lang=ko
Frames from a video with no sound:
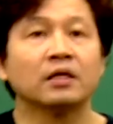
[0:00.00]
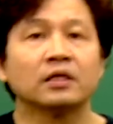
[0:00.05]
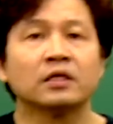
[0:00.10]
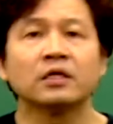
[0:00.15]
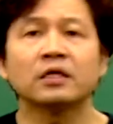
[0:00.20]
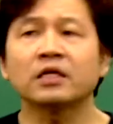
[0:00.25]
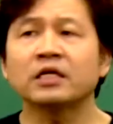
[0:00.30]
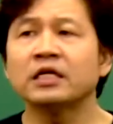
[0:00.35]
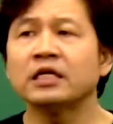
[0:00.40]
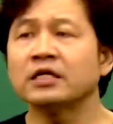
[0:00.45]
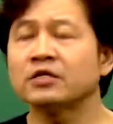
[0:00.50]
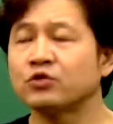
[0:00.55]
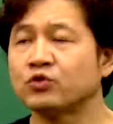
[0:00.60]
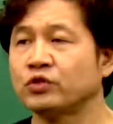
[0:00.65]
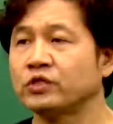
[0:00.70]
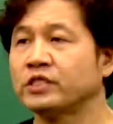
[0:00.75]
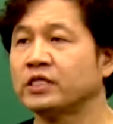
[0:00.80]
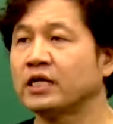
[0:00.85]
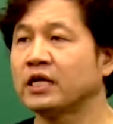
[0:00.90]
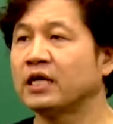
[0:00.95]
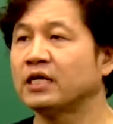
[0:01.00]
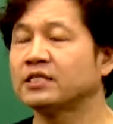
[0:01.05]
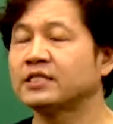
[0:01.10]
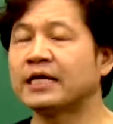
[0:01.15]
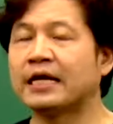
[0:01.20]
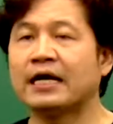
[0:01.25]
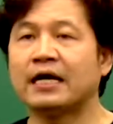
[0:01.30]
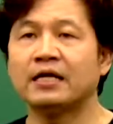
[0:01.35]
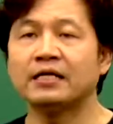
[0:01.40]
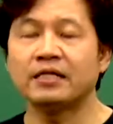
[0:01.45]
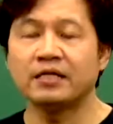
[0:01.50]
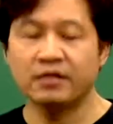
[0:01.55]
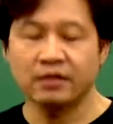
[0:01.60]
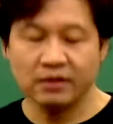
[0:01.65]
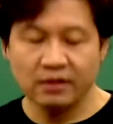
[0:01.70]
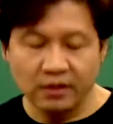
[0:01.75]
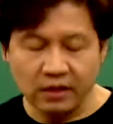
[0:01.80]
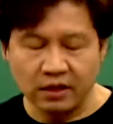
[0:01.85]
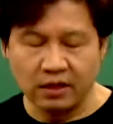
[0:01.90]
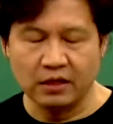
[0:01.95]
특히 출제가 잘
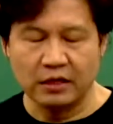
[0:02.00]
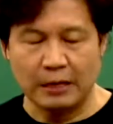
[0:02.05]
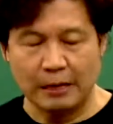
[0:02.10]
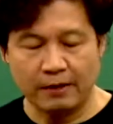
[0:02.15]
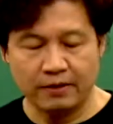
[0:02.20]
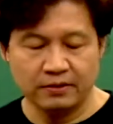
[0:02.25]
되는 거